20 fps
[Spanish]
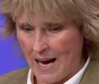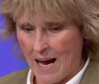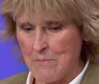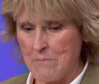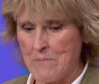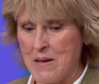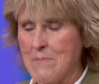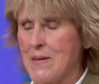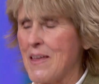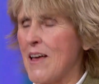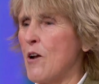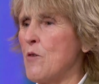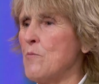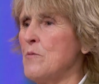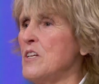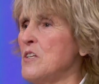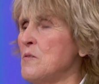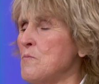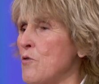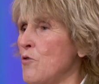a mí me da
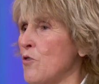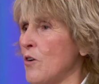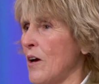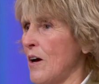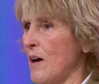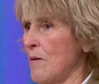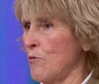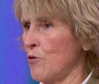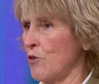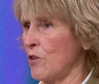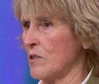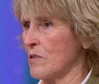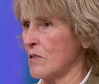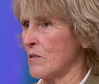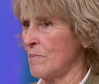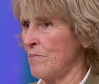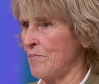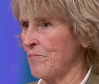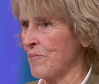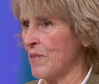lo mismo lo que haga
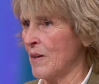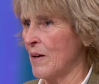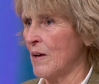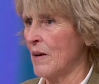Boris. Ah, bueno